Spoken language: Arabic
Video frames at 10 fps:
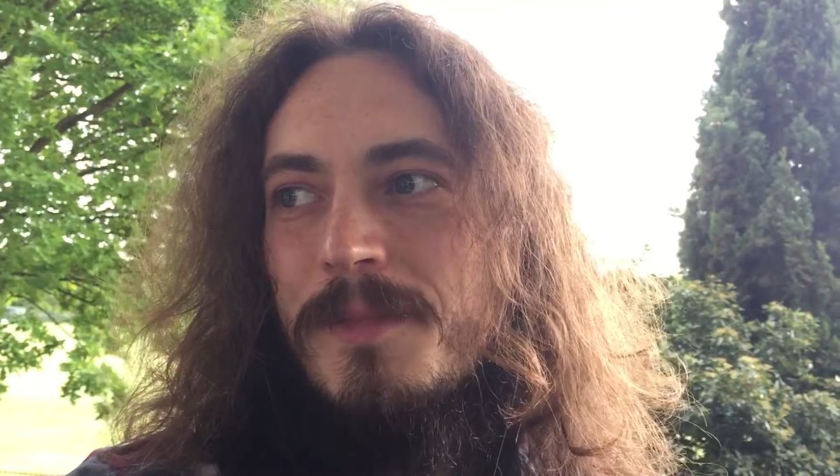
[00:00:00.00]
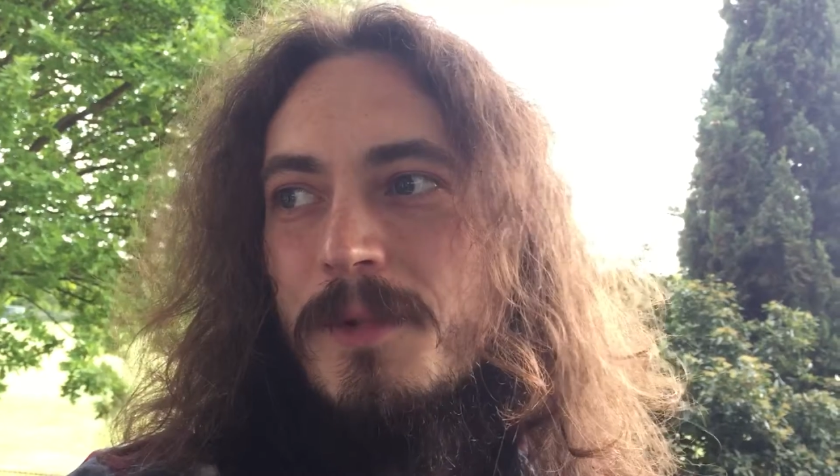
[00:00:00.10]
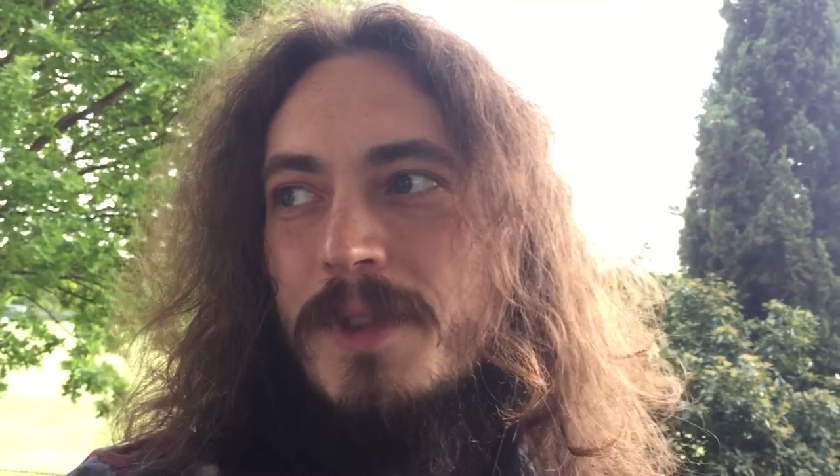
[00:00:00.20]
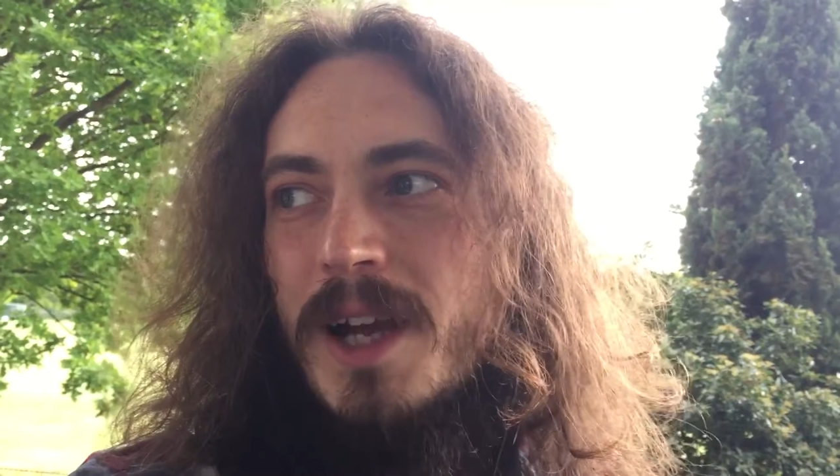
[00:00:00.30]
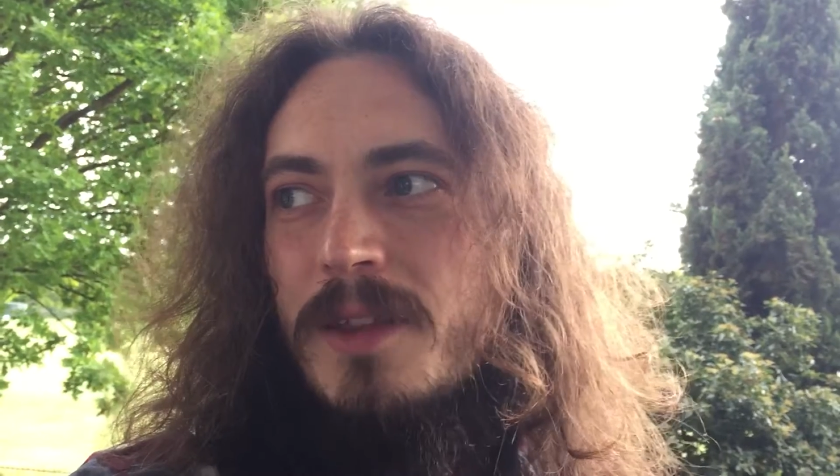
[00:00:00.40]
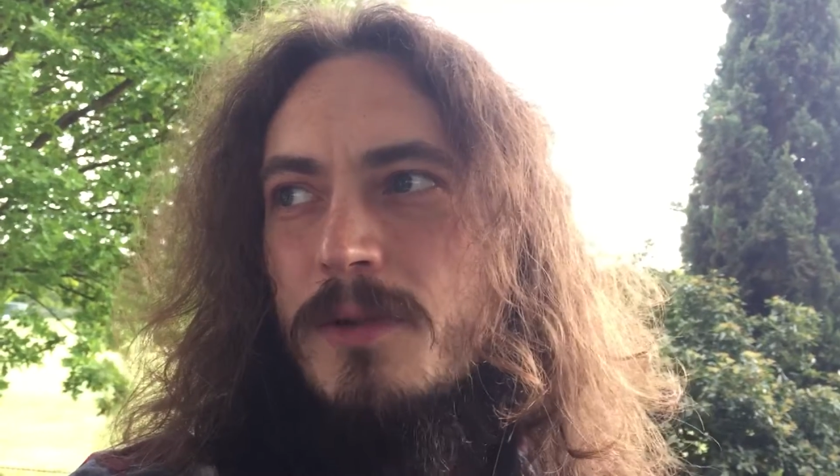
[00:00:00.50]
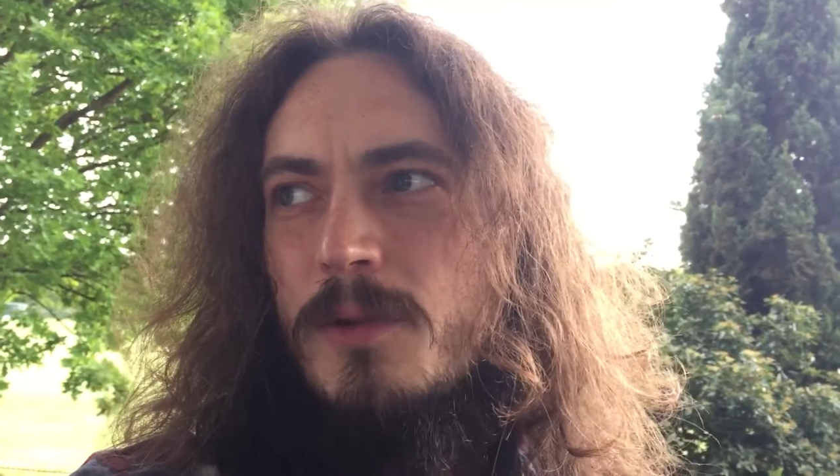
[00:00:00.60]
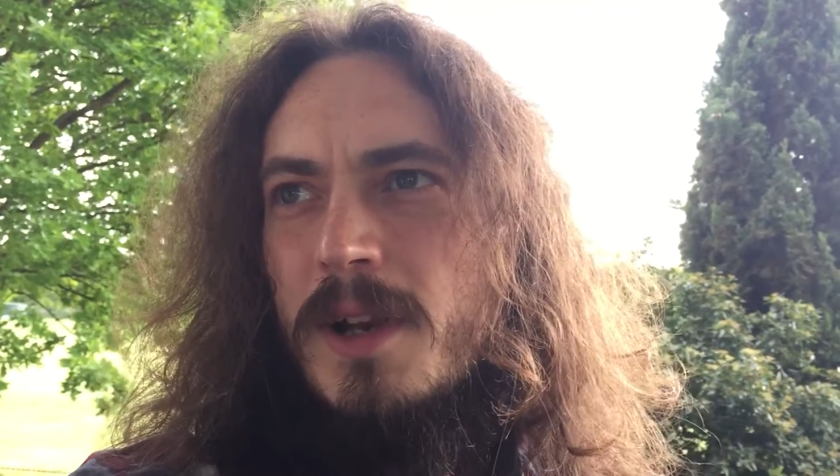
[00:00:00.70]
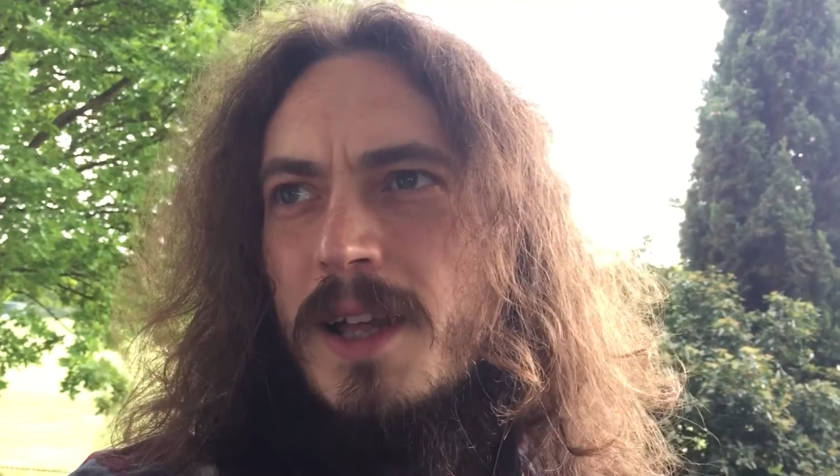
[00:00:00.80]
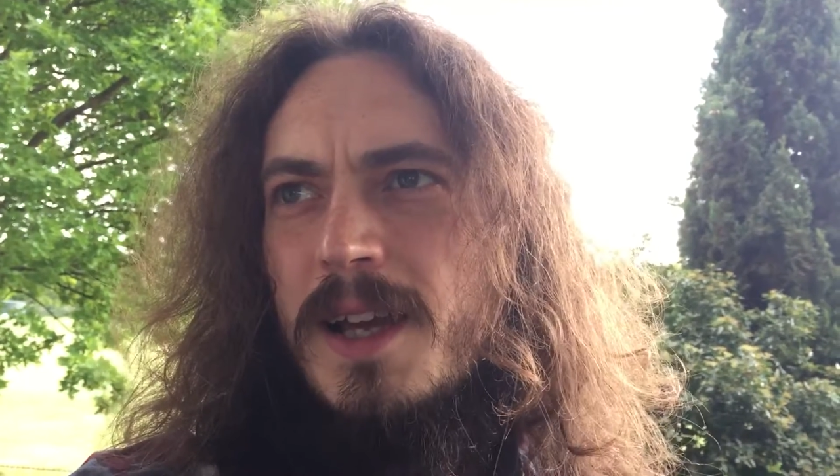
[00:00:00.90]
ونحن
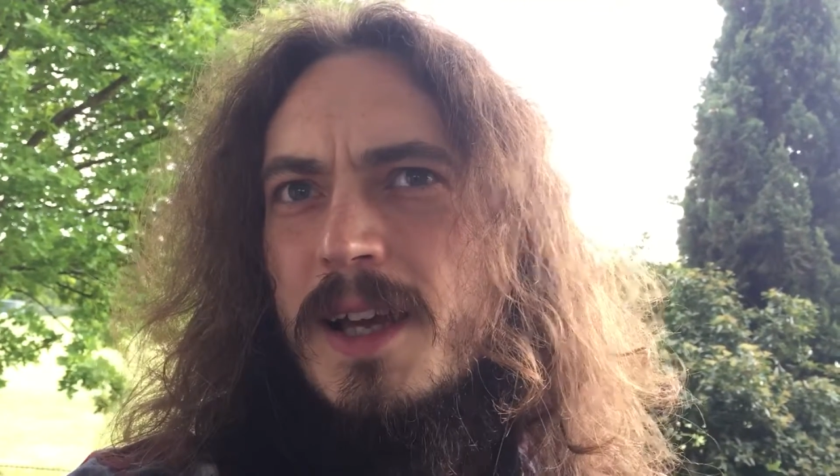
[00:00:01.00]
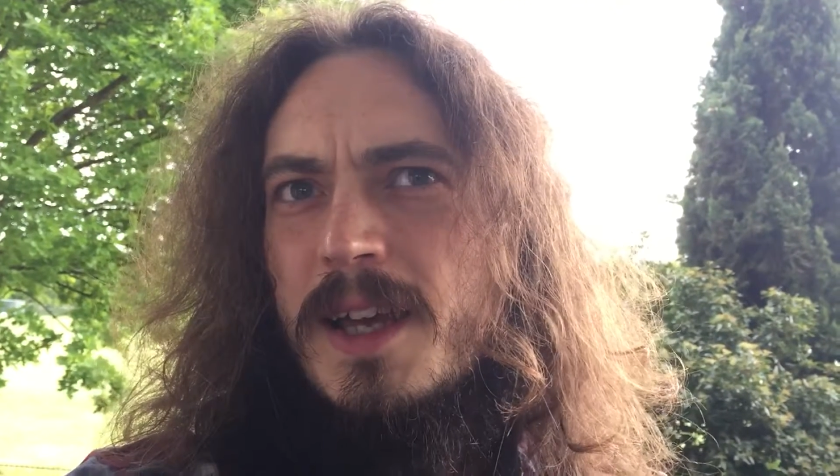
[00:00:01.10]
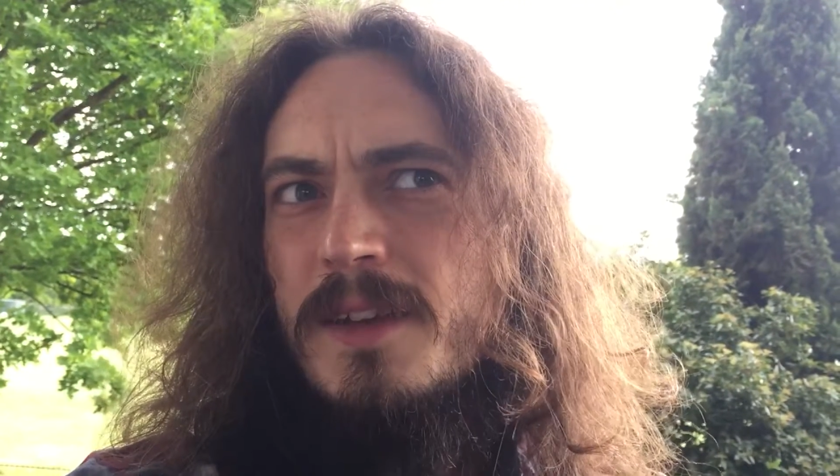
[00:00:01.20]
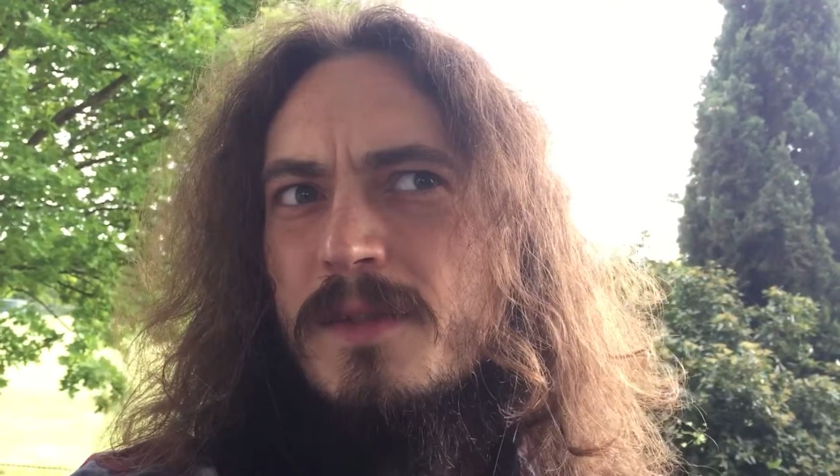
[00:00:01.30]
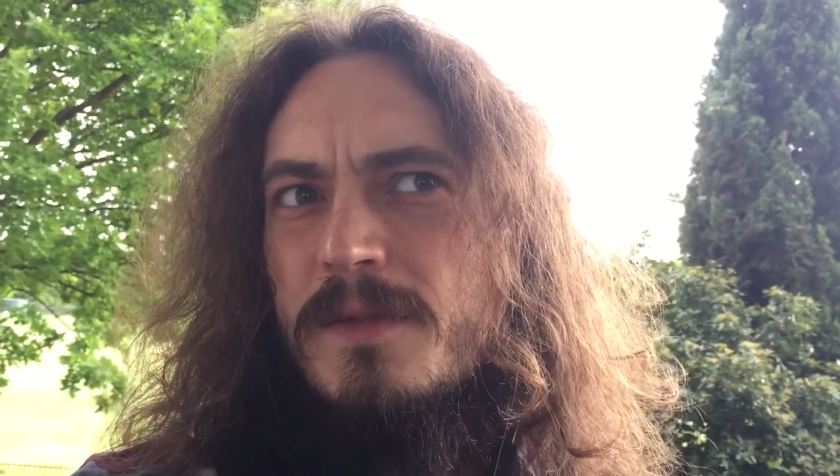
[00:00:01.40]
الآن